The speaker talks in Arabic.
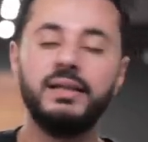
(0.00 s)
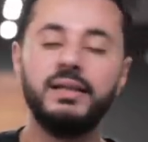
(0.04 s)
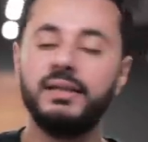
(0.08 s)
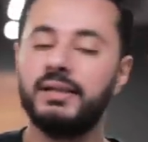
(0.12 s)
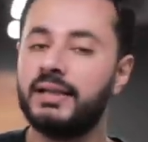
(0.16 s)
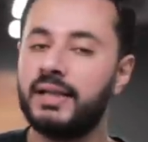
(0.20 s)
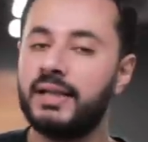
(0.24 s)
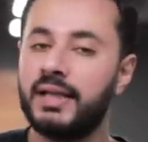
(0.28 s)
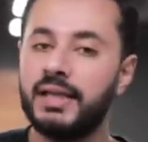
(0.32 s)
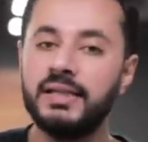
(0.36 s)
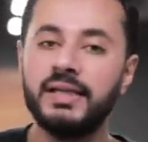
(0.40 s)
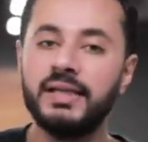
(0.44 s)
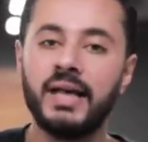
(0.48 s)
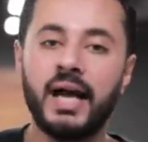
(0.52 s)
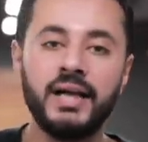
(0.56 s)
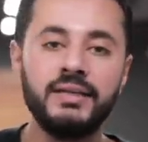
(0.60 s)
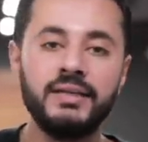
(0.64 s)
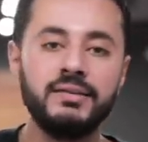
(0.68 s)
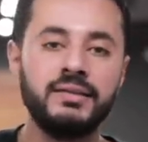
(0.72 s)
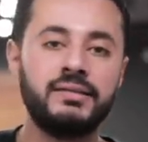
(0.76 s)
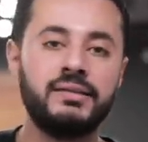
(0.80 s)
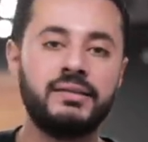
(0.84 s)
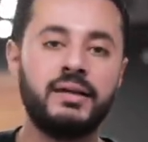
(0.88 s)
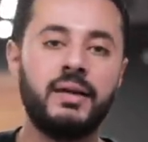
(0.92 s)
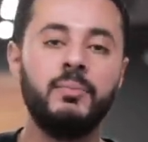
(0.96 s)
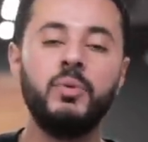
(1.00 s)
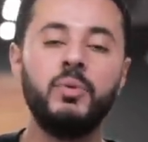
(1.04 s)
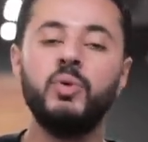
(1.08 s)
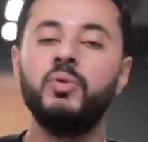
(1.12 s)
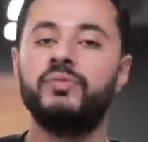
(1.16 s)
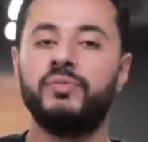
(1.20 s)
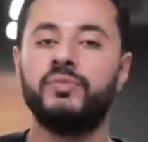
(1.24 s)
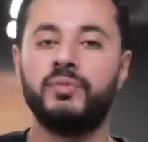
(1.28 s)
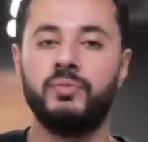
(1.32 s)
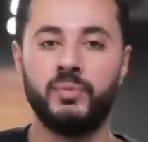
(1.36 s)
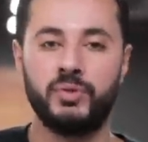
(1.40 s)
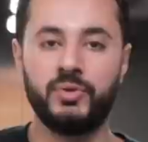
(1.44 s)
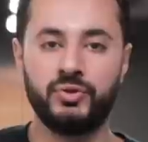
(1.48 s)
للي هي عايزة تعمله
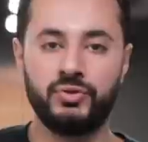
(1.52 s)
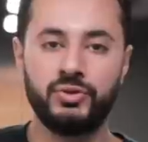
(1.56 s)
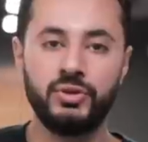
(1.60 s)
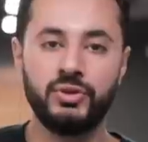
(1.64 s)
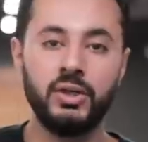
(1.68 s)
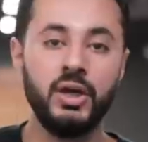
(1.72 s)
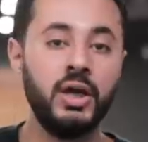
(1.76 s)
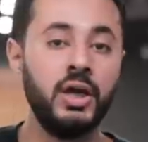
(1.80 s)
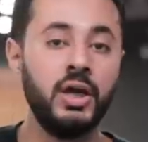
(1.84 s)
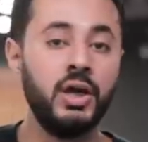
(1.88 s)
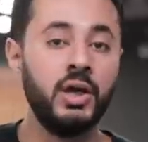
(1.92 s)
في الماتش